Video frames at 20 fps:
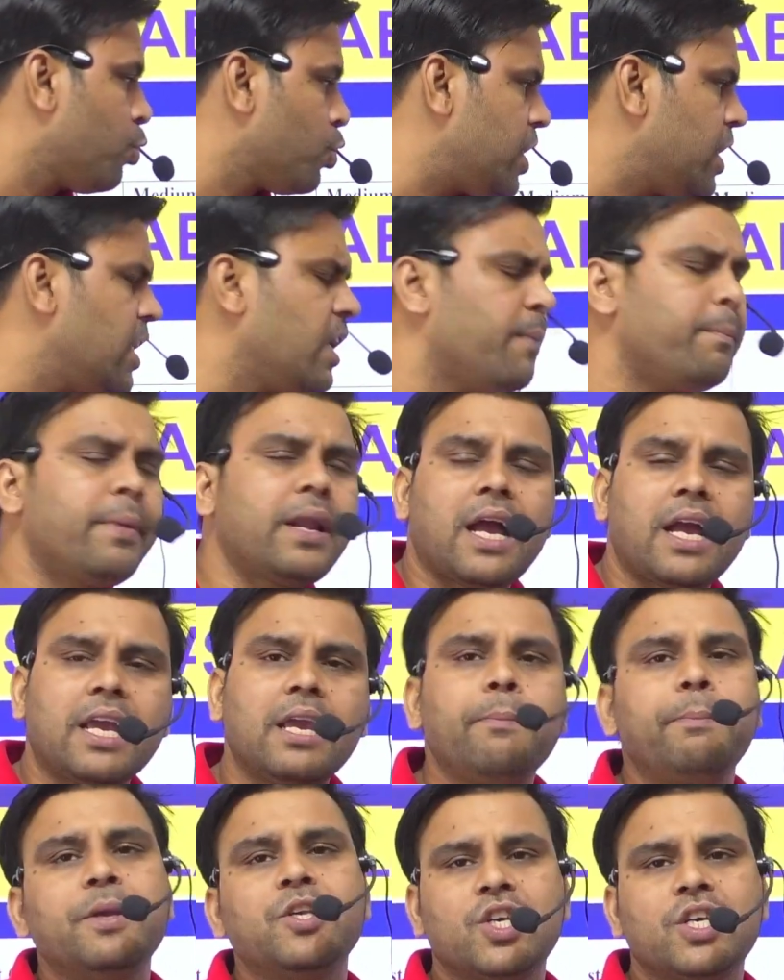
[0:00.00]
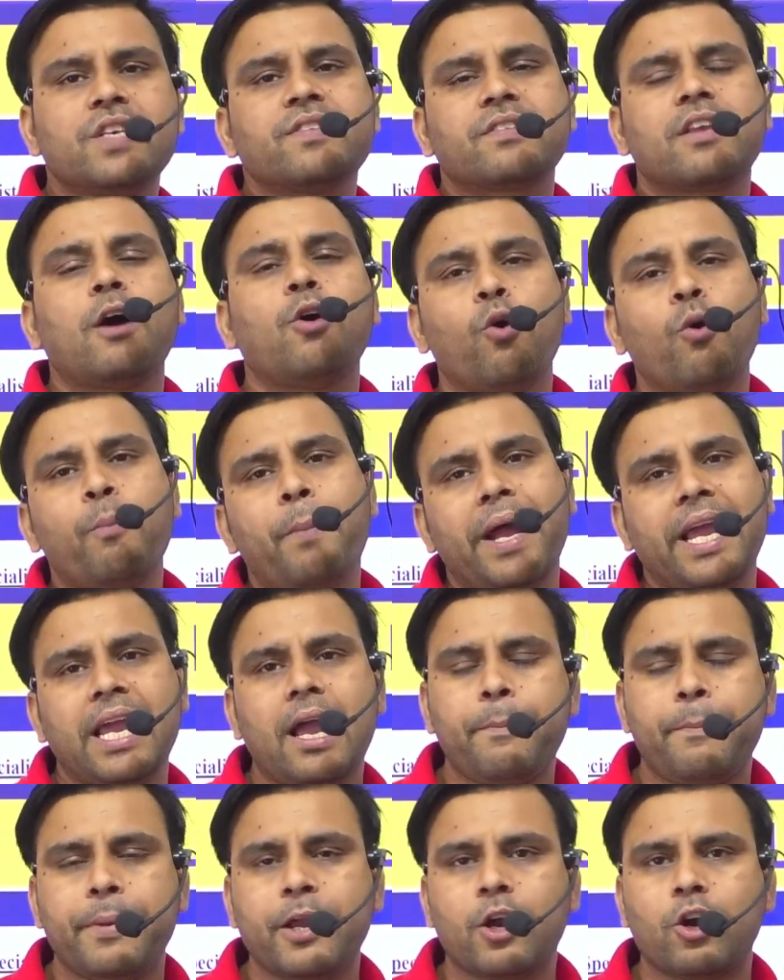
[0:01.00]
तीन नंबर आगे पीछे इसका हो पाए
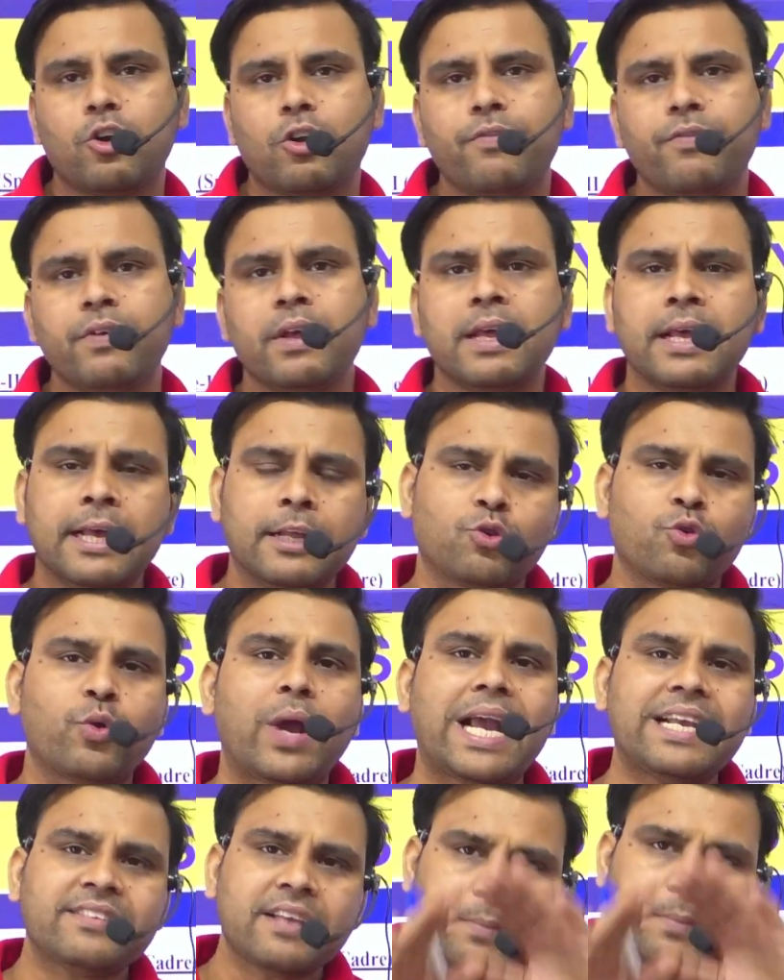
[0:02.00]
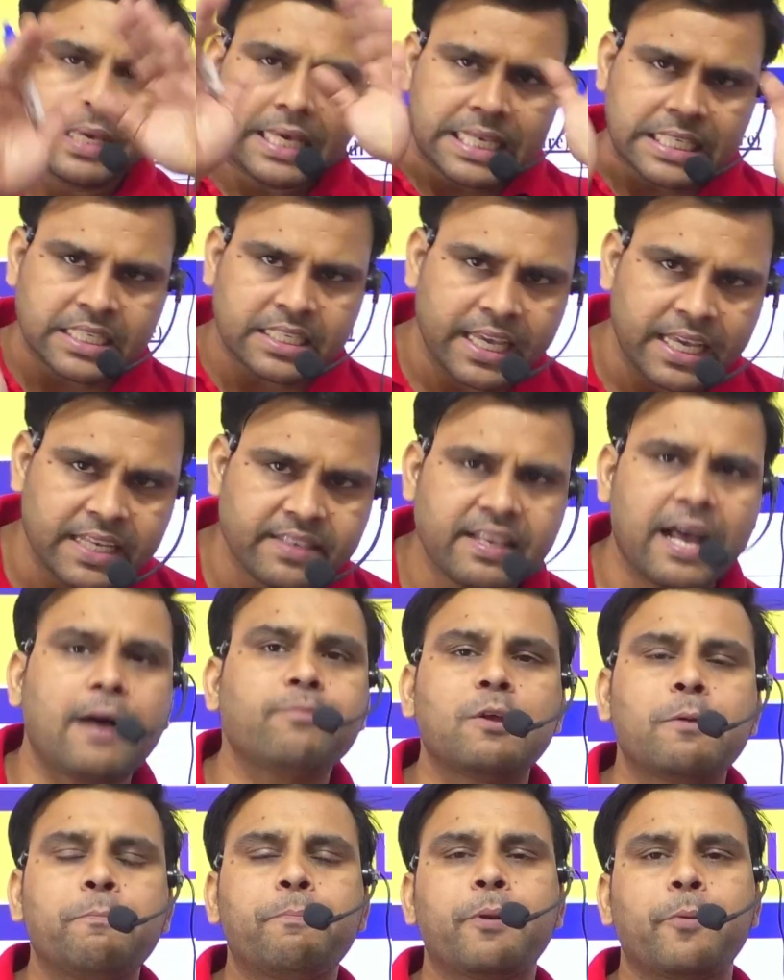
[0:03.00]
यहाँ पे कट ऑफ तो गाइज आप इस हिसाब
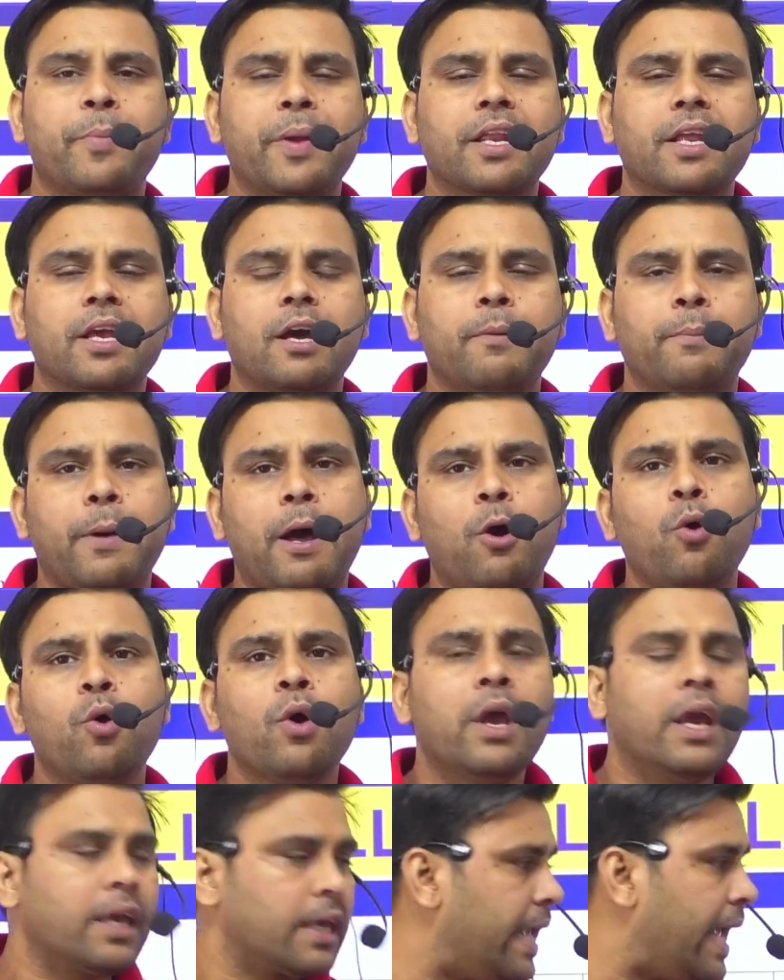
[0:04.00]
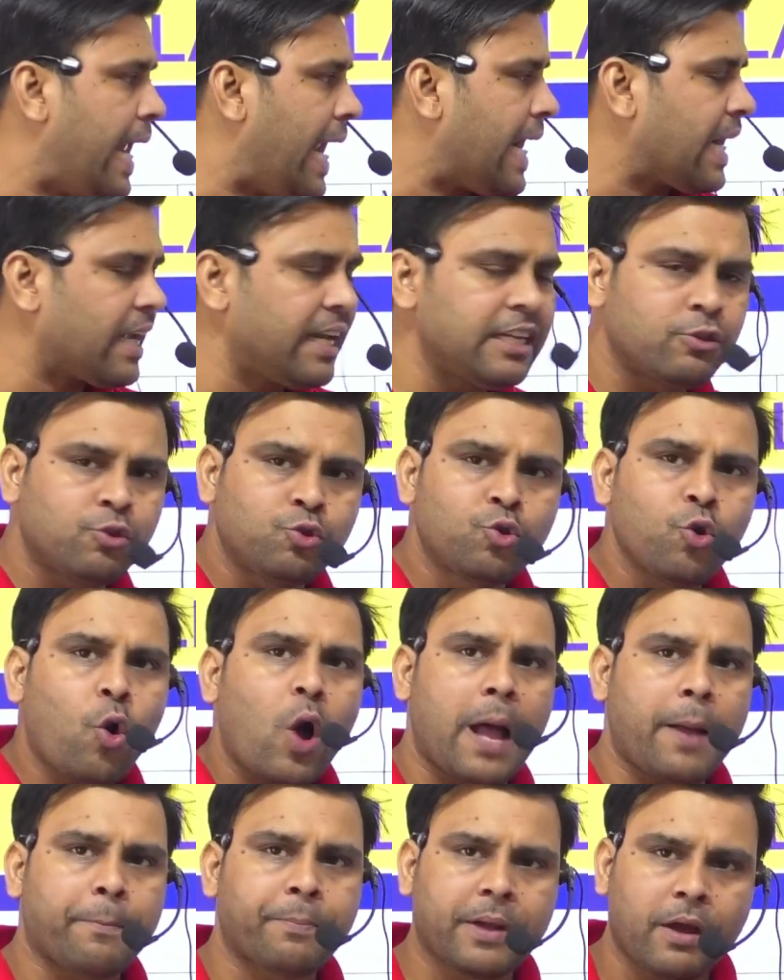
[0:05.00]
से प्रिपेयर कर पाओ कि एटलीस्ट जो
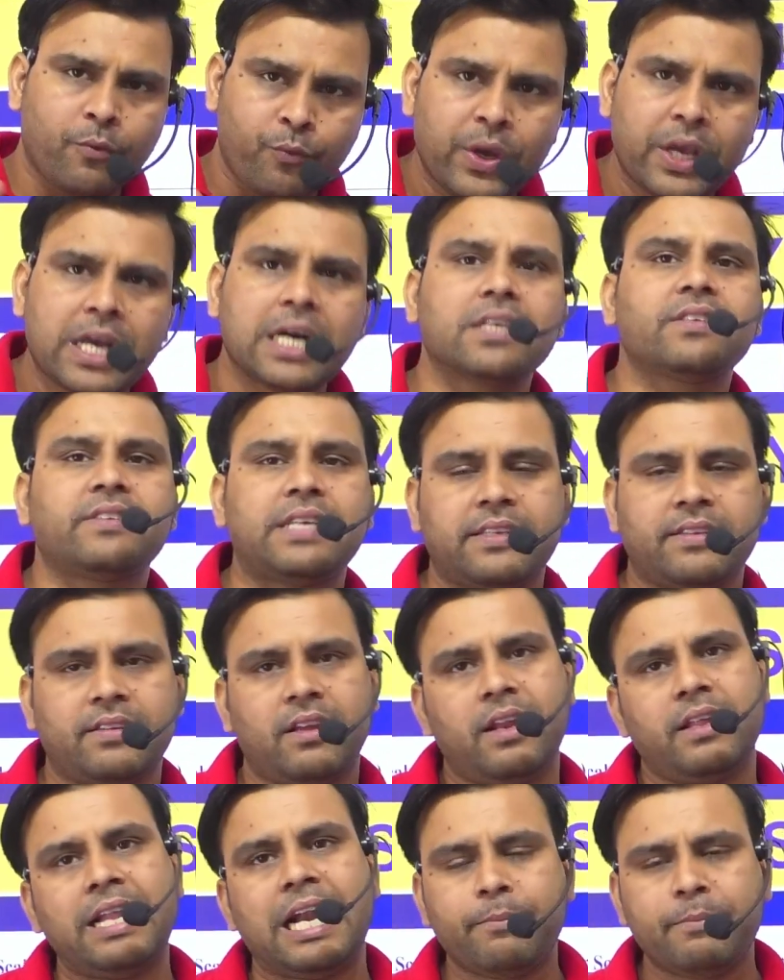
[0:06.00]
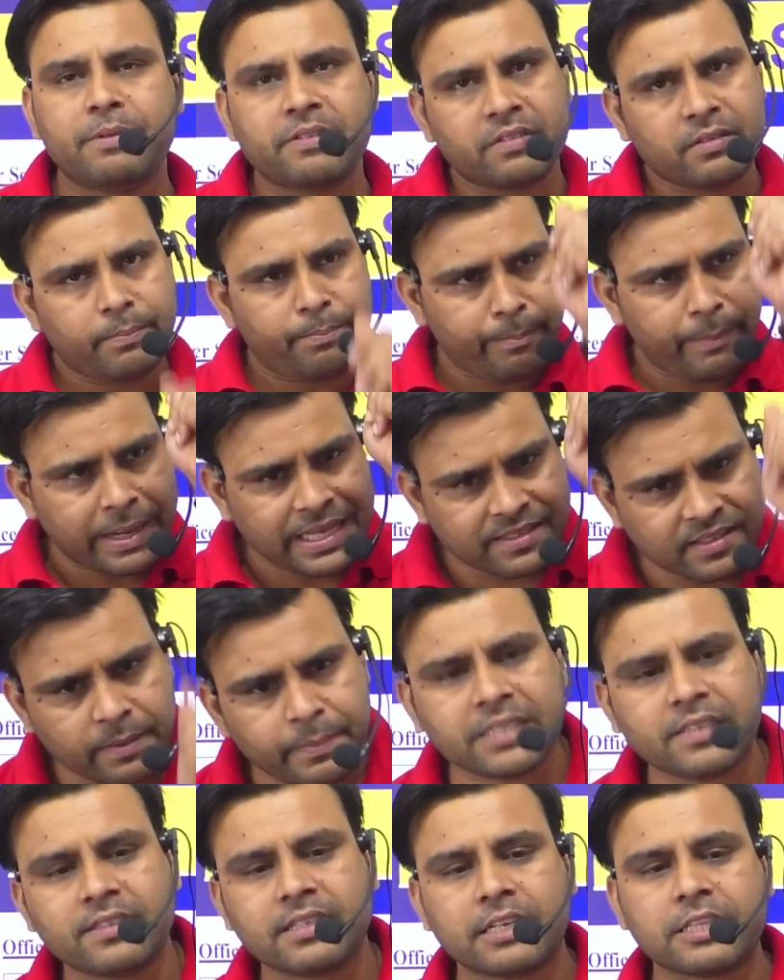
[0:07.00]
आपका वीकर सेक्शन है दैट मीन्स मैं
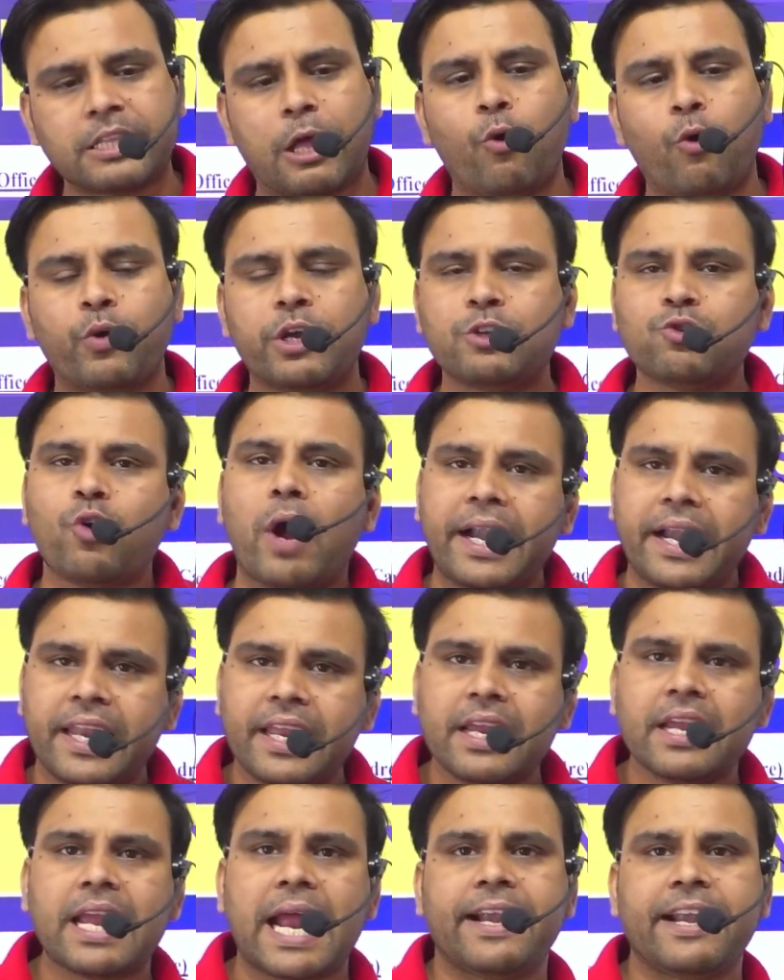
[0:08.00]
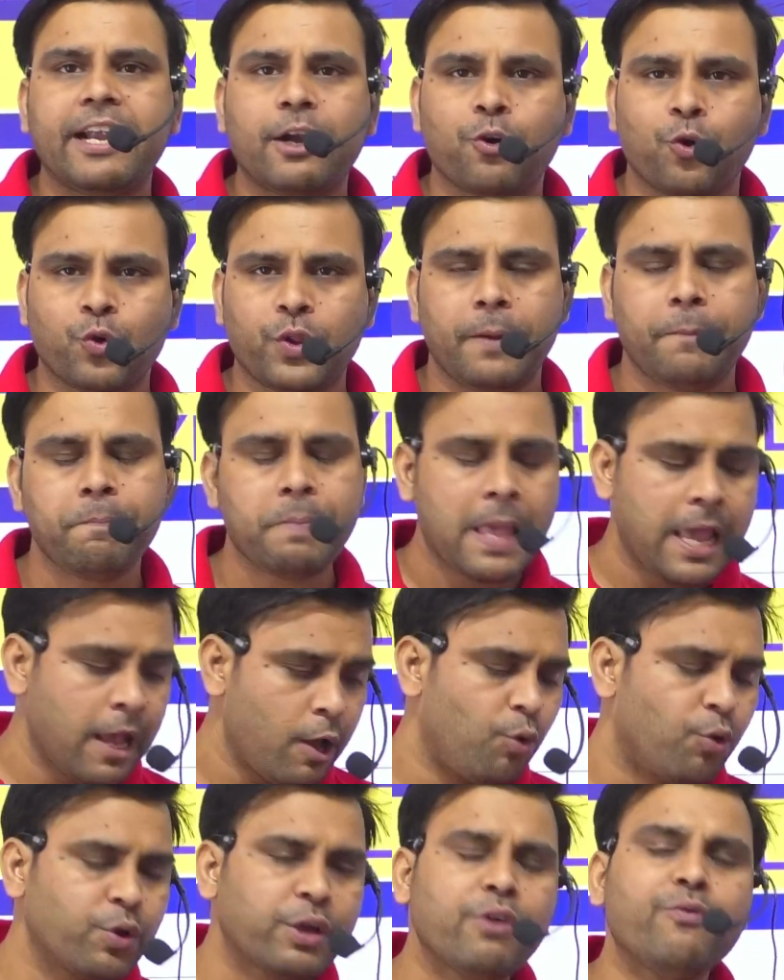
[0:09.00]
समझ सकता हूँ कि जो आई के कैंडिडेट होते हैं
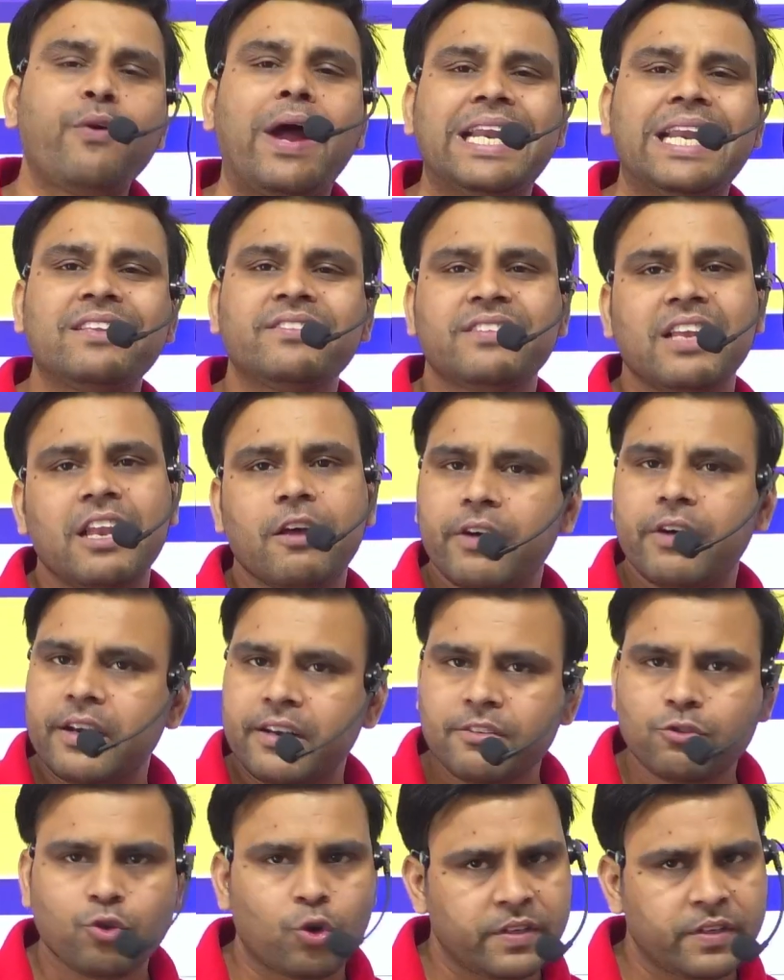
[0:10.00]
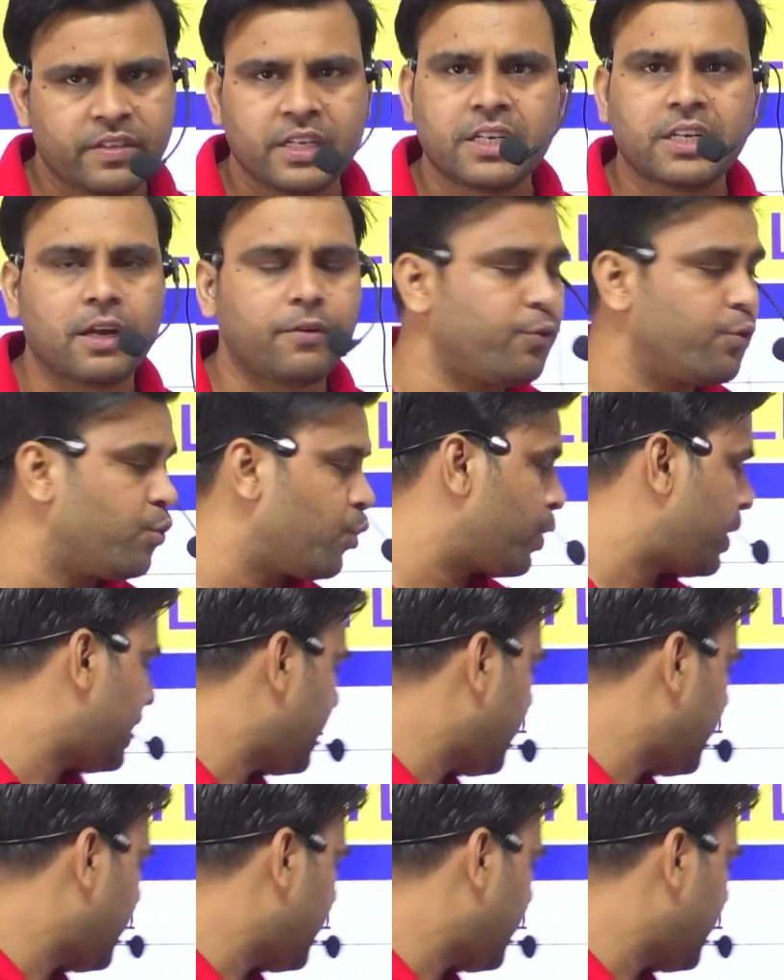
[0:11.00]
उनकी फाइनेंशियल अवेयरनेस थोड़ी सी टफ होगी ये